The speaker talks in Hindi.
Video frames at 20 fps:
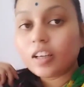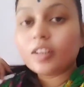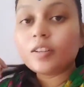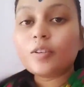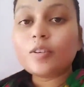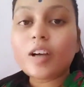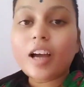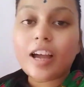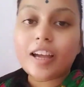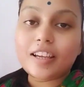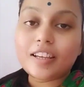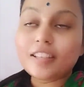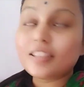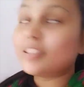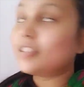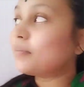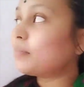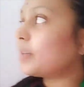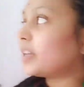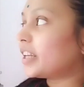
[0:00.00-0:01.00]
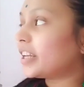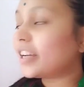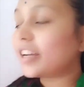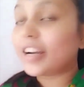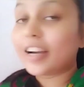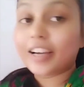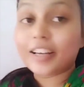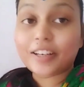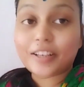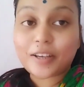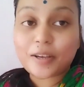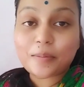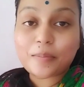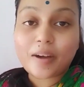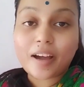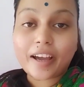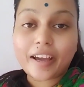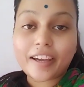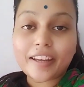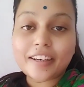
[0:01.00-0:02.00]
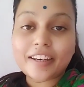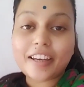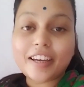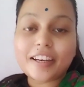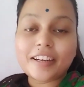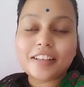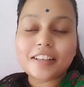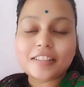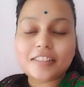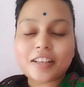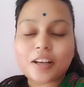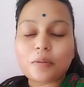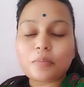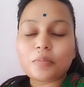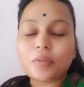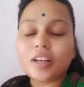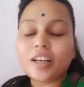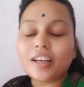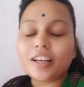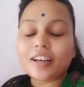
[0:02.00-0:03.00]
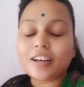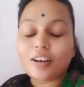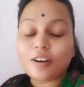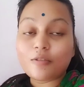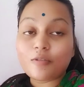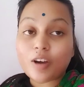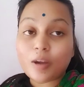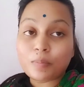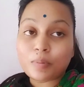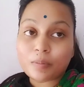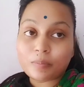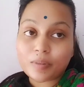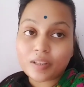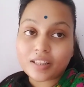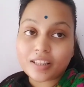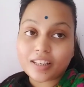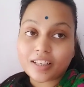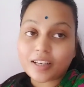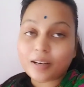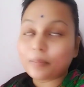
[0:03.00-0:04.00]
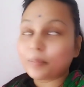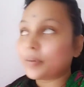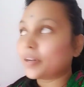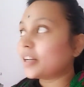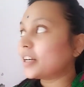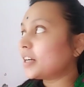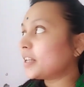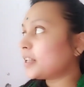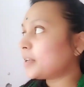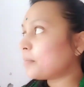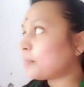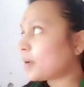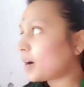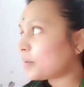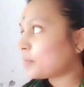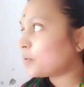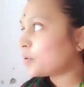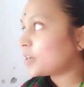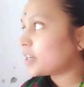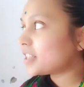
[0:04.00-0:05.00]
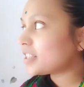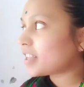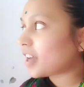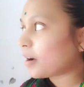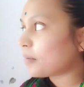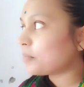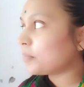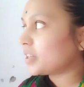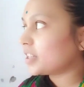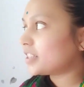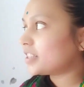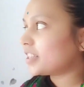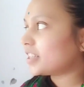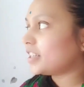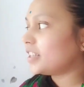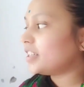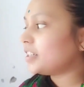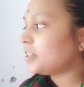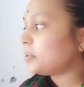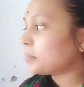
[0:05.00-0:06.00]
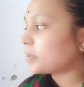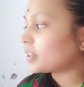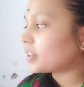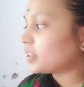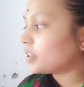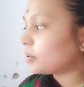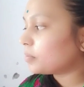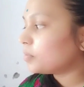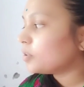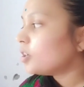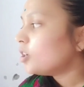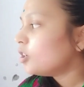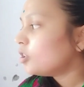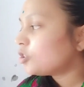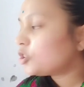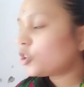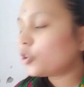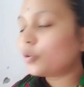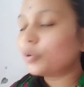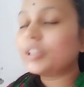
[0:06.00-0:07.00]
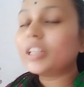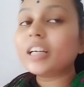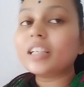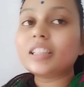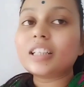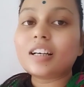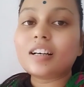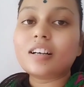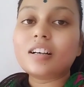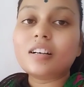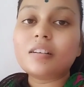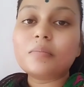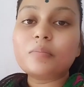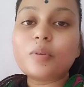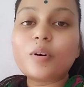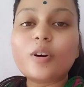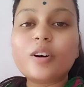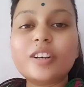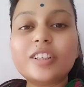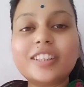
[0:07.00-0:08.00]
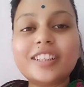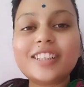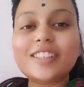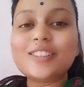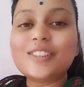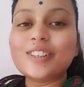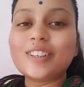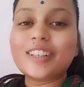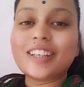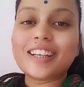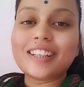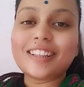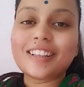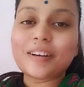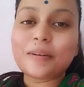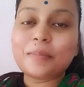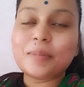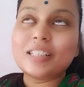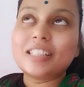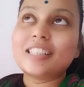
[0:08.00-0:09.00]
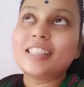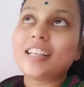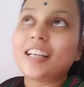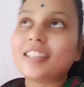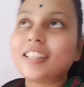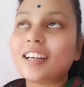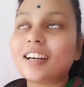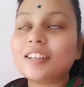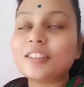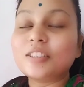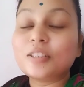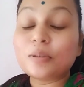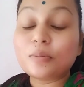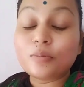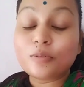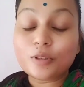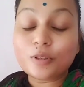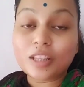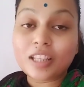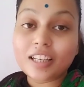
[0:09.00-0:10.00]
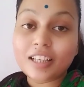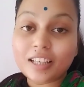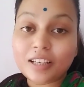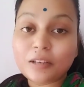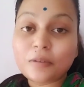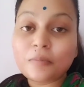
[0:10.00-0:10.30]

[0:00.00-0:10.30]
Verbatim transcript: तो गाइज मेरे घर के बाहर गेट के सामने लगा हुआ है पपीते का पेड़ ये बाबू के सामने से ही मतलब छोटा था बहुत ही छोटा था बच्चा था जब वो थे